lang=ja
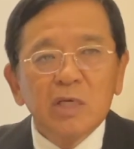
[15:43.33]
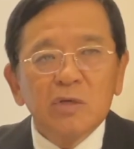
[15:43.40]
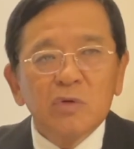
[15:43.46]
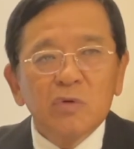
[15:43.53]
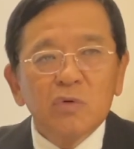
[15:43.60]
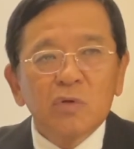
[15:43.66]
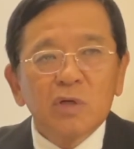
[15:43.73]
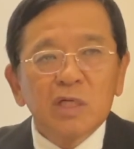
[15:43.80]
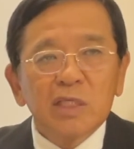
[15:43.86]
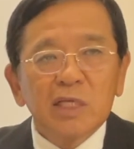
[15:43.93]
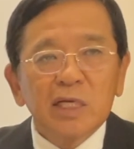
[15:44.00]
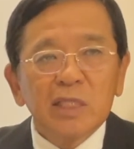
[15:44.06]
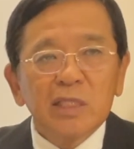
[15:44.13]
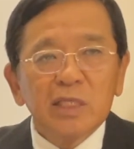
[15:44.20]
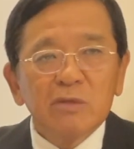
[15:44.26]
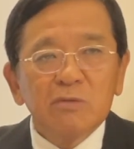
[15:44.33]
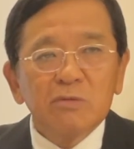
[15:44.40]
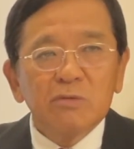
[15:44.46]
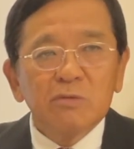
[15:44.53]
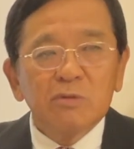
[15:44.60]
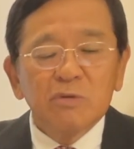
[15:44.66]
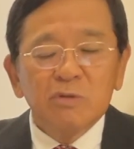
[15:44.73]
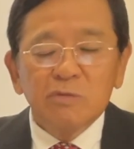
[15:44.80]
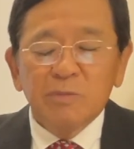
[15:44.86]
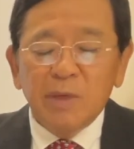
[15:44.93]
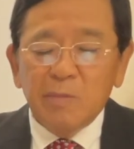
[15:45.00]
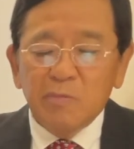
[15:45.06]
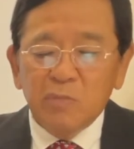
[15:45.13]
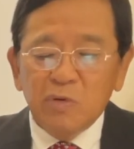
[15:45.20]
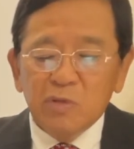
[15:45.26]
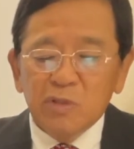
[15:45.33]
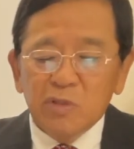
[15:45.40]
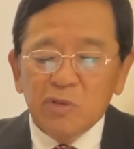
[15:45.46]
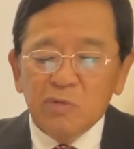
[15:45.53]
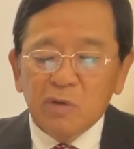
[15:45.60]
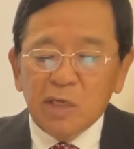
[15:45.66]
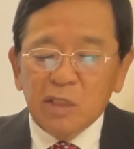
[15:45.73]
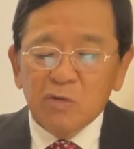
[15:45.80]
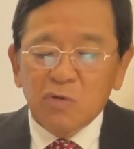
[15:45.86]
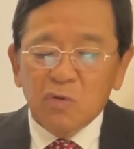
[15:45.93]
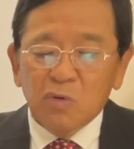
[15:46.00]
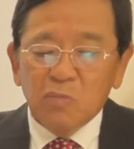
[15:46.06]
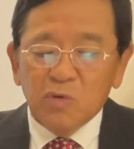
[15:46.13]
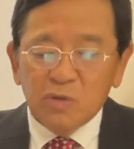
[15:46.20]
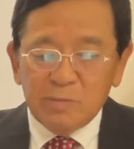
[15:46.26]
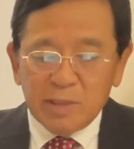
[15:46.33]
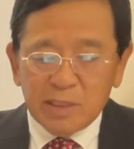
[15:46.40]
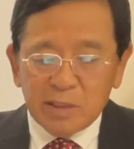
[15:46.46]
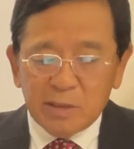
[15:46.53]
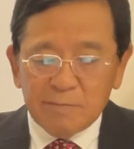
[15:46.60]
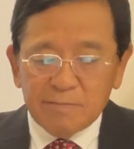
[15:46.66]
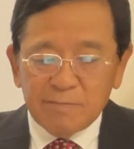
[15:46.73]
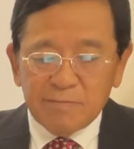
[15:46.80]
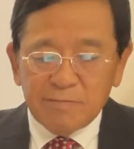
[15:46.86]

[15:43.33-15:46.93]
評価されていくという面も必要かと思います